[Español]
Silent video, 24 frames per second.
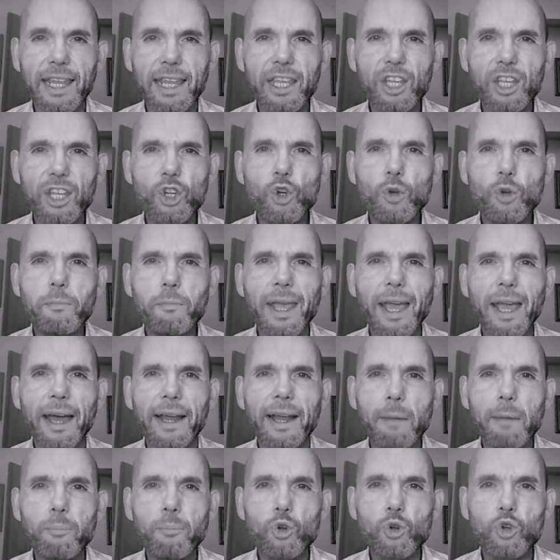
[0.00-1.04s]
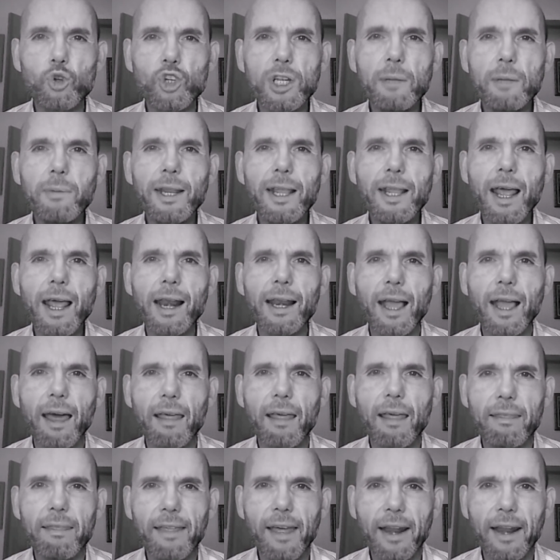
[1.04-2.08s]
que ello me hará posible
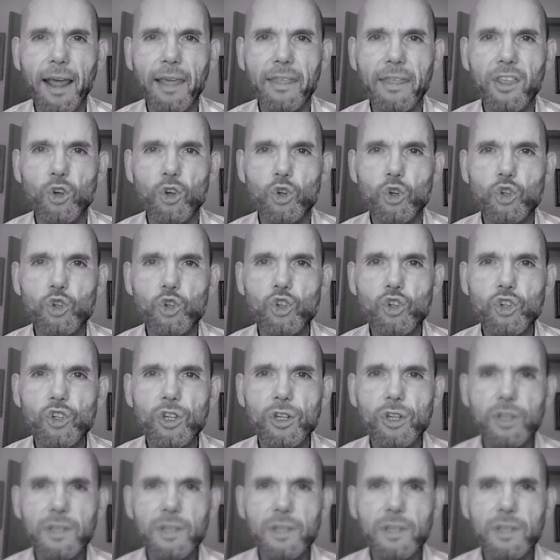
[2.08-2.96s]
alcanzar a Dios.